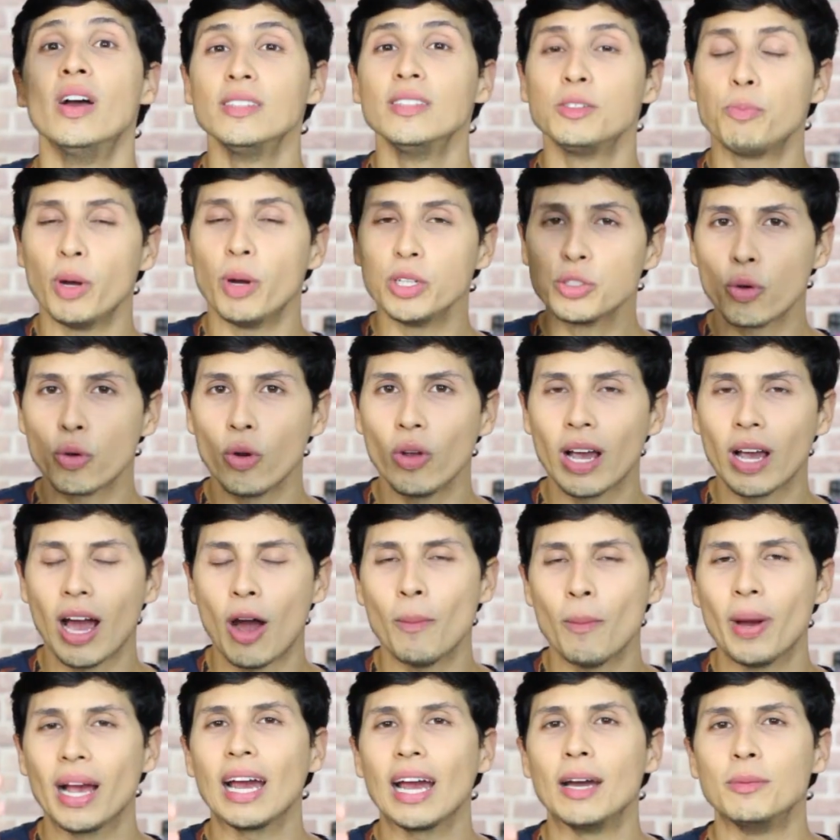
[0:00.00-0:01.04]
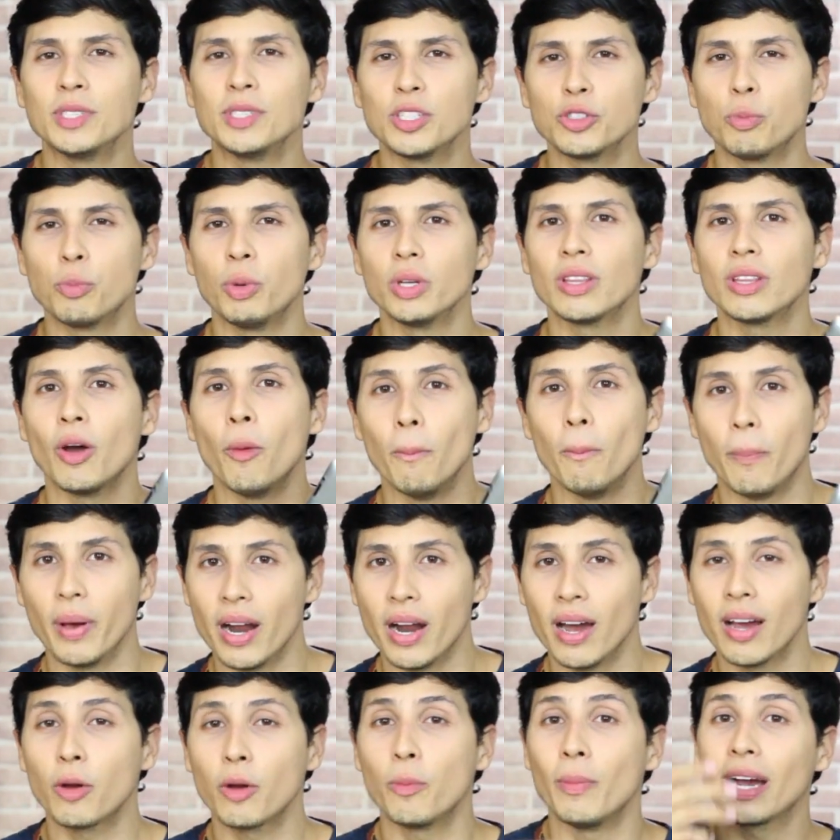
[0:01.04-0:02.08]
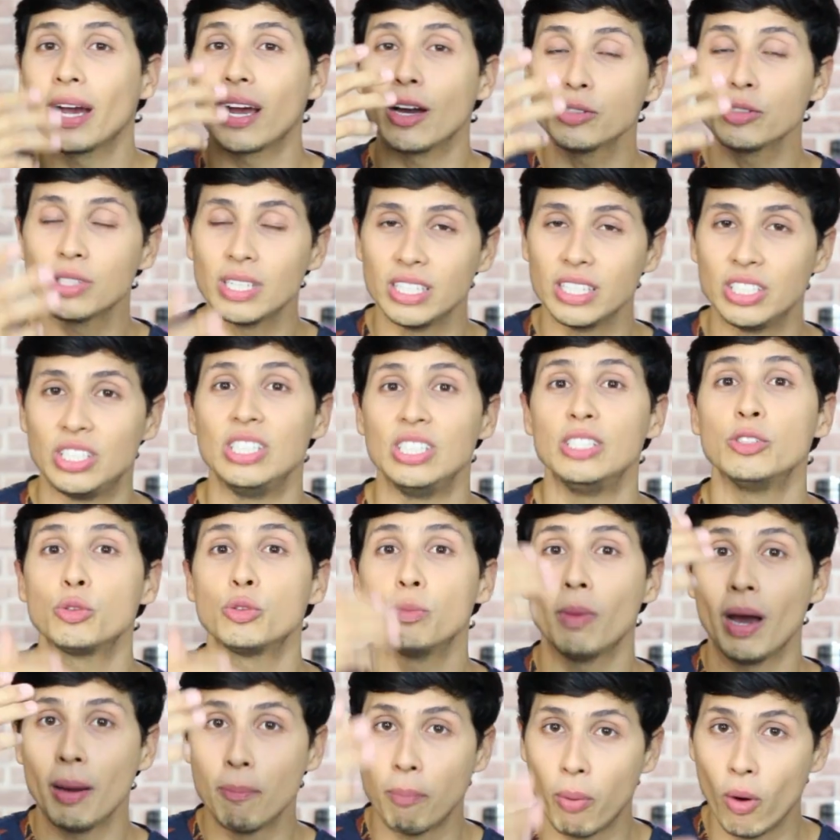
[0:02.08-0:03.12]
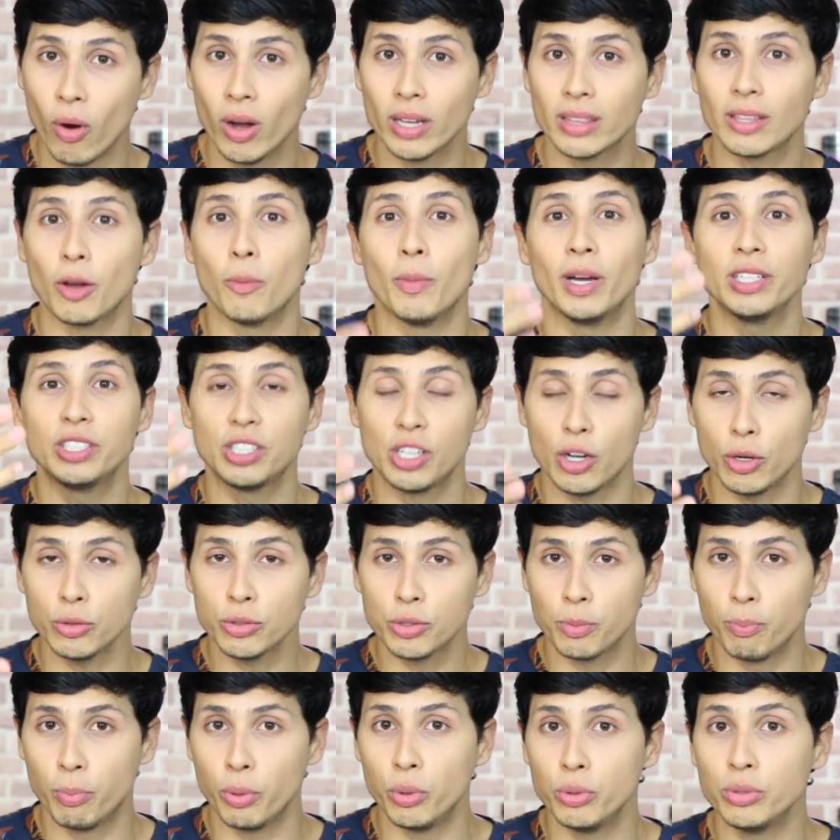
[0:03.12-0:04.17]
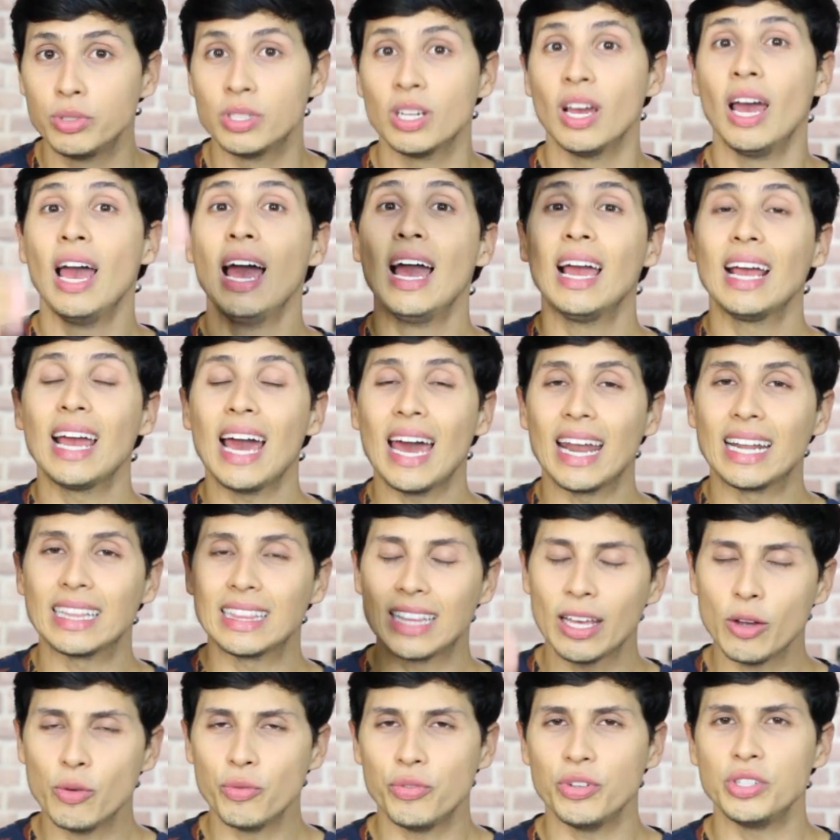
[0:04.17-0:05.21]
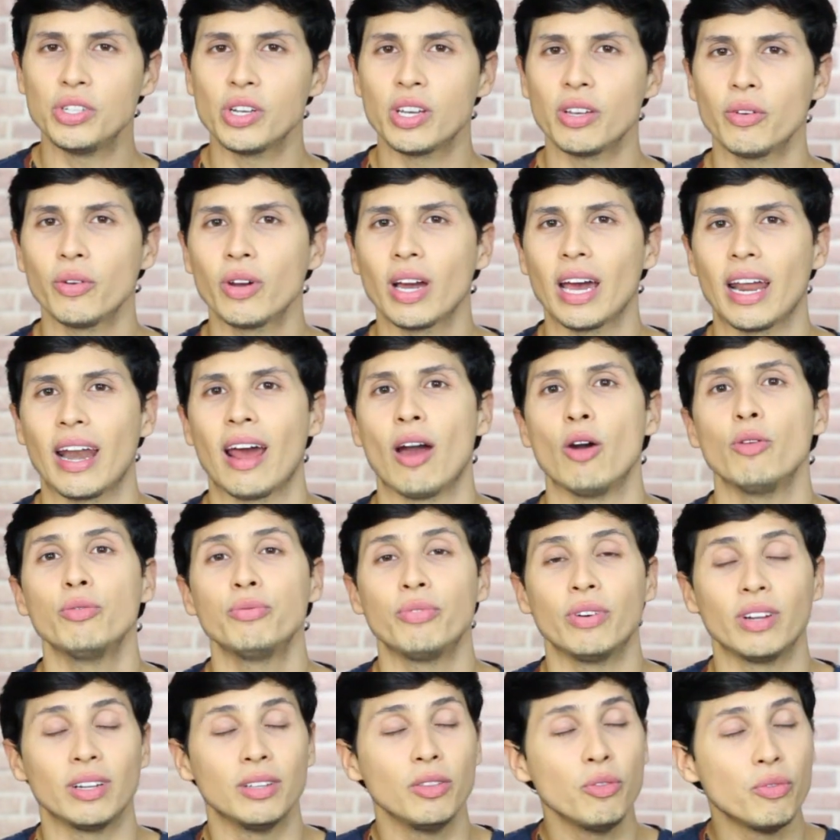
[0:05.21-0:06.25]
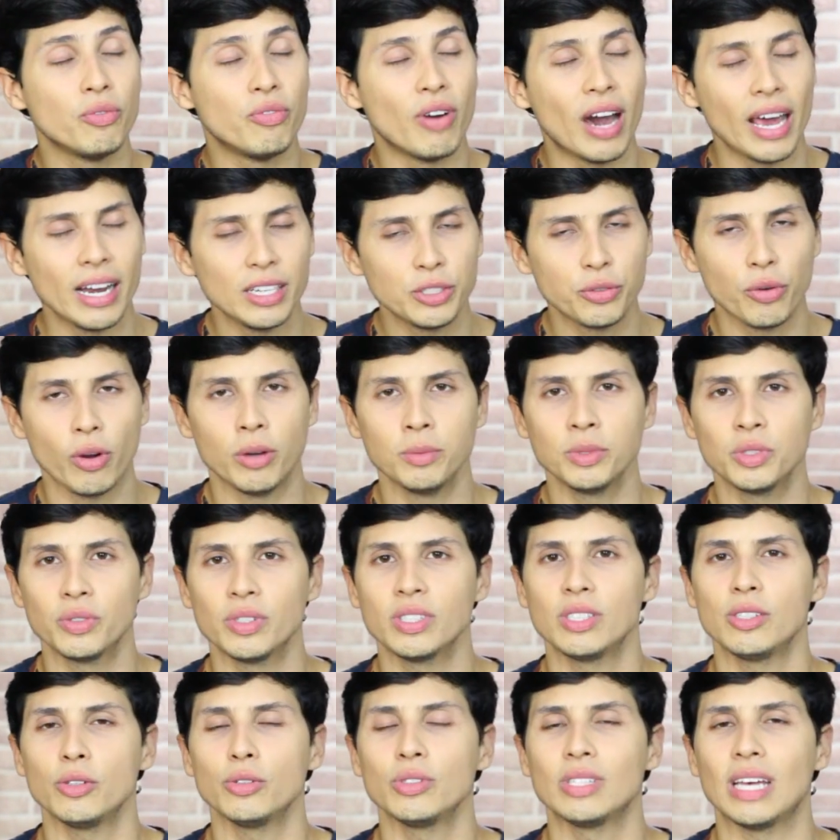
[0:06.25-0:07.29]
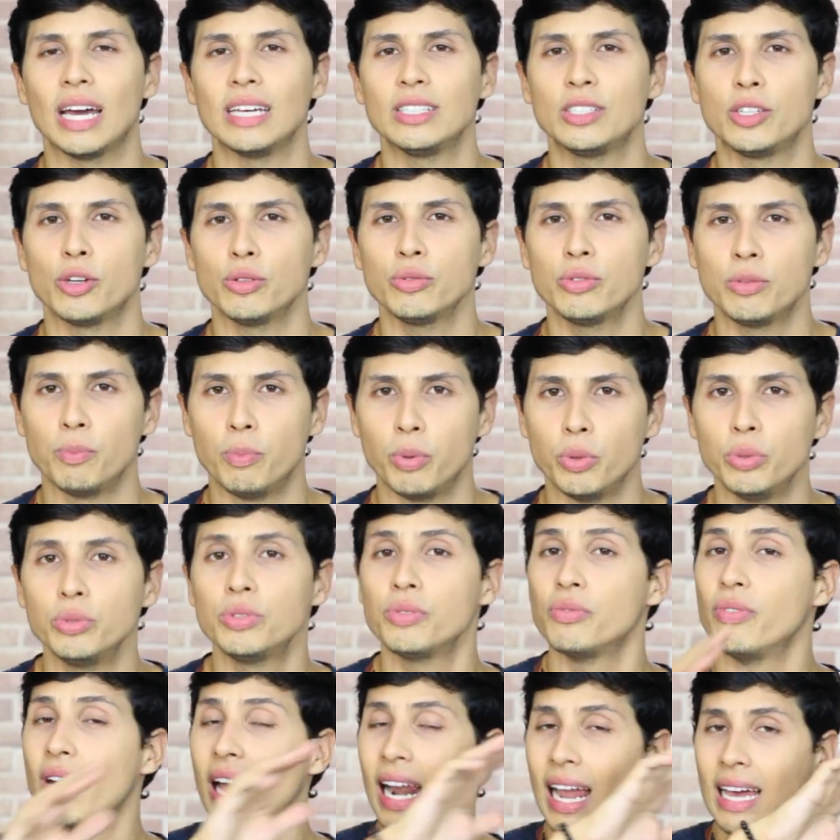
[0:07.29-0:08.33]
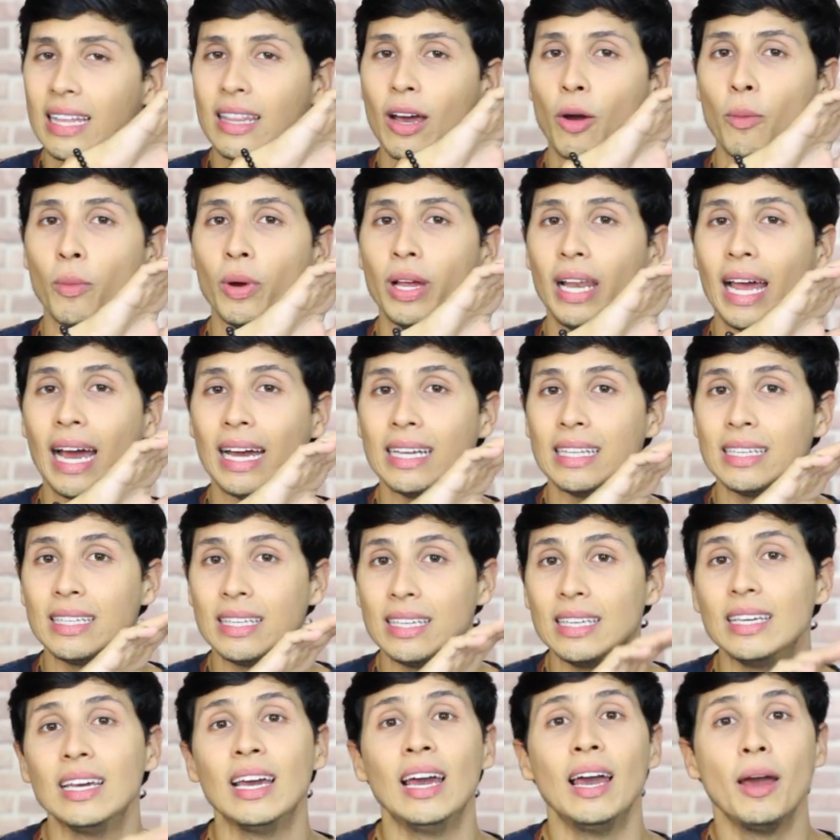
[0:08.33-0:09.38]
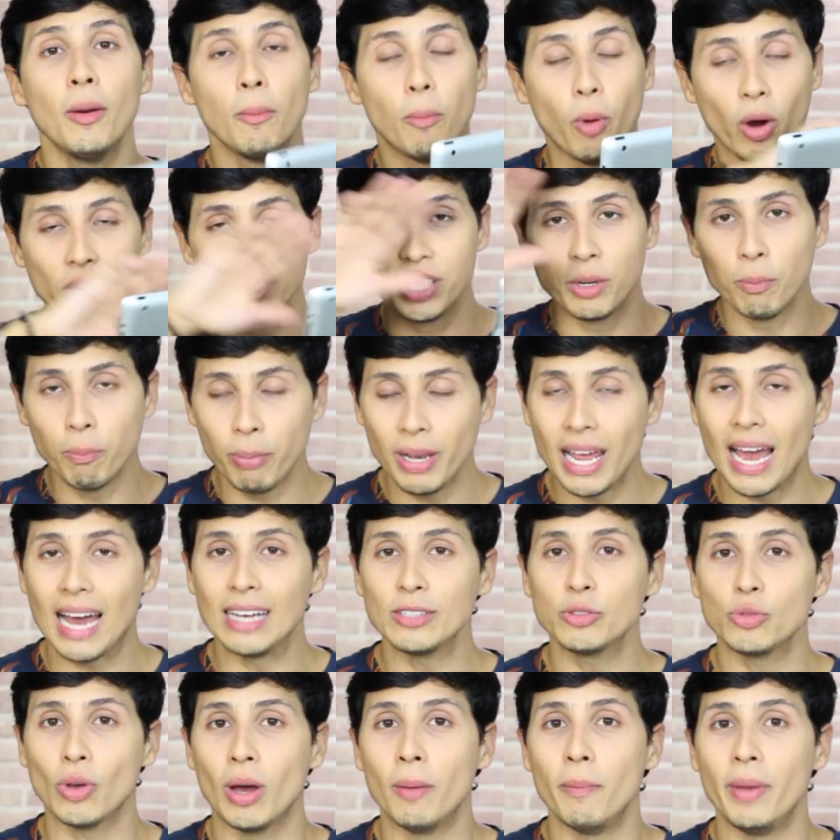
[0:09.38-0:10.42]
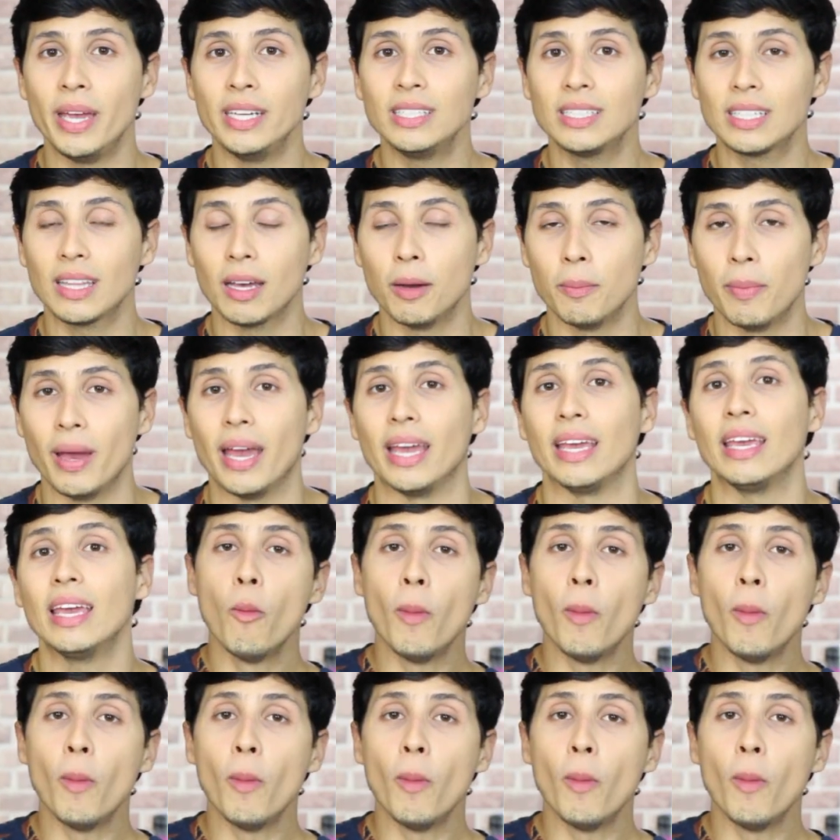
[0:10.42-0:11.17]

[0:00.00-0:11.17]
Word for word: Você pode colocar uma camisa de botão branco, uma calça jeans, uma bota, uma Chelsea boot, Cara, tem um vídeo aqui no canal falando várias formas de você usar Chelsea Boot. Vai lá dar uma olhada que pode ampliar a sua mente também.